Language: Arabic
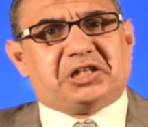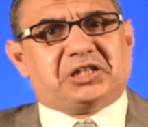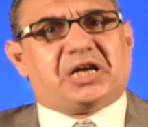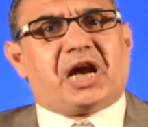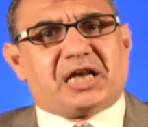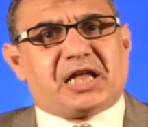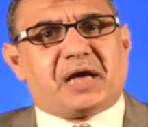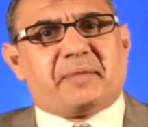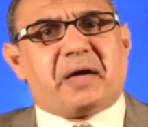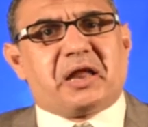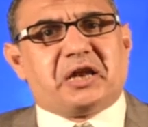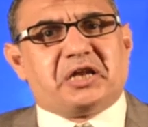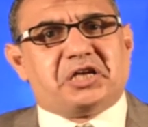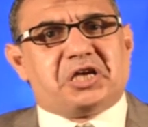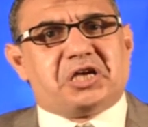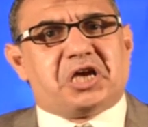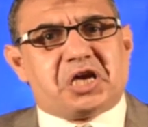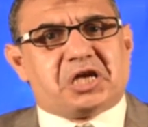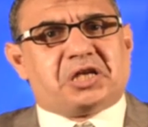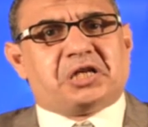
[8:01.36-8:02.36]
احنا
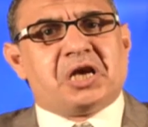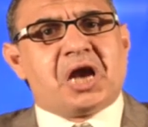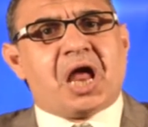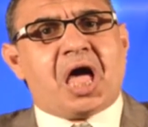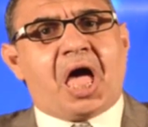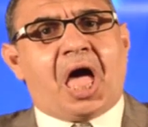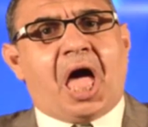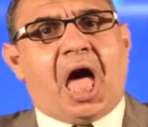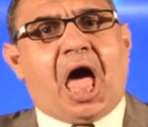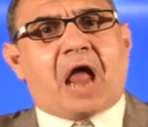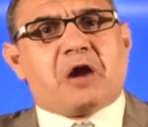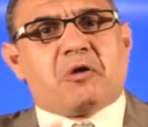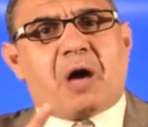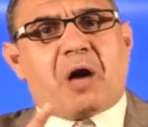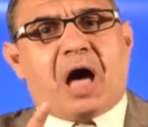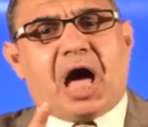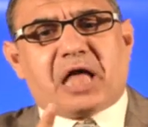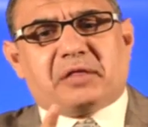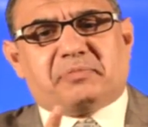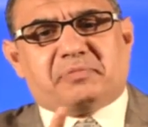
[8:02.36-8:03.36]
اليمنيين
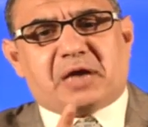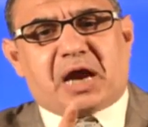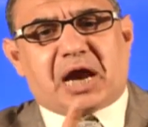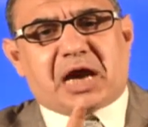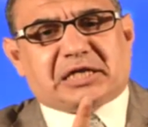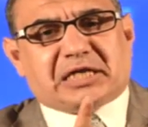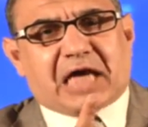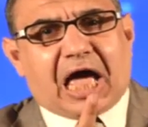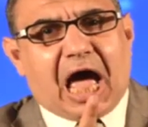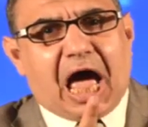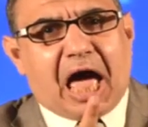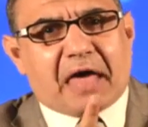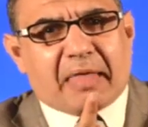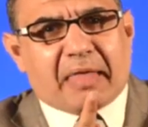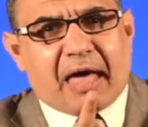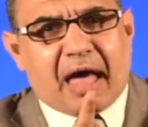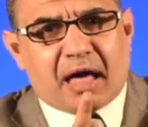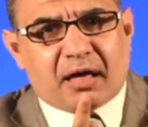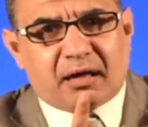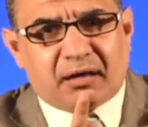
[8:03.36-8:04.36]
الواحد مننا
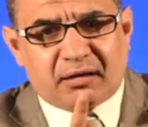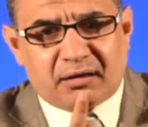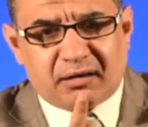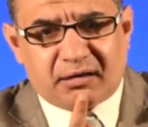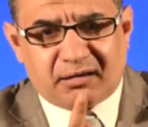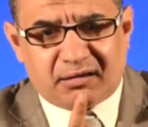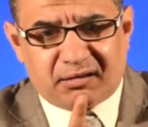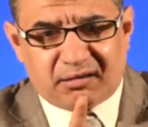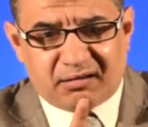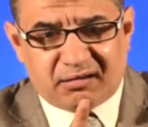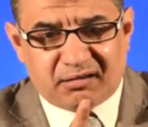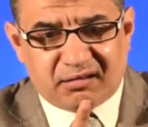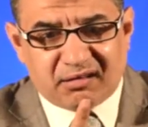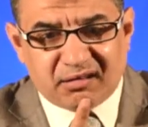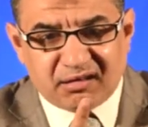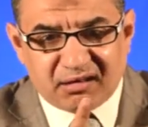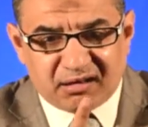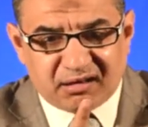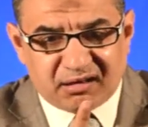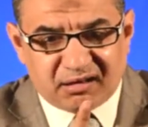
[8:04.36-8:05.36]
سحابه هذا
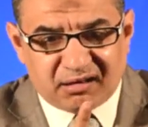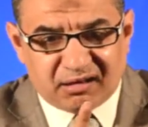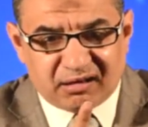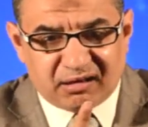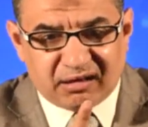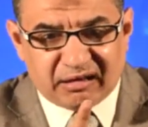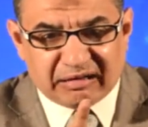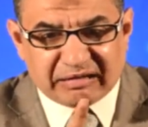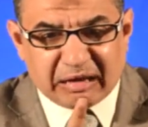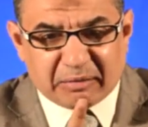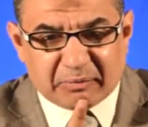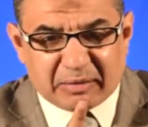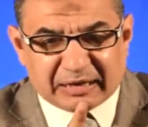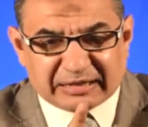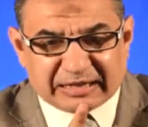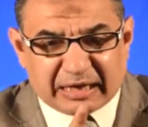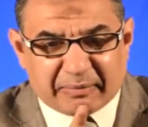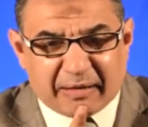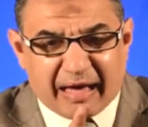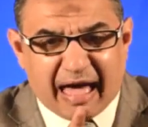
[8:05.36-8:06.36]
إنما
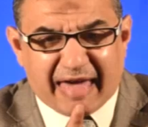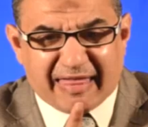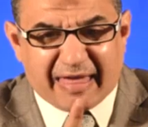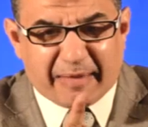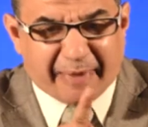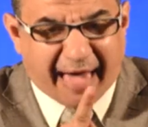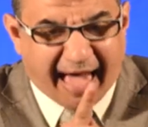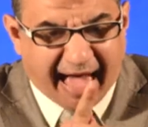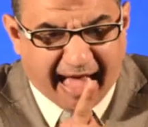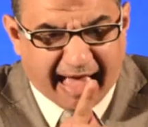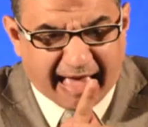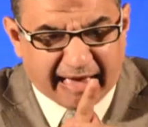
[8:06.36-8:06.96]
سمع هذا مع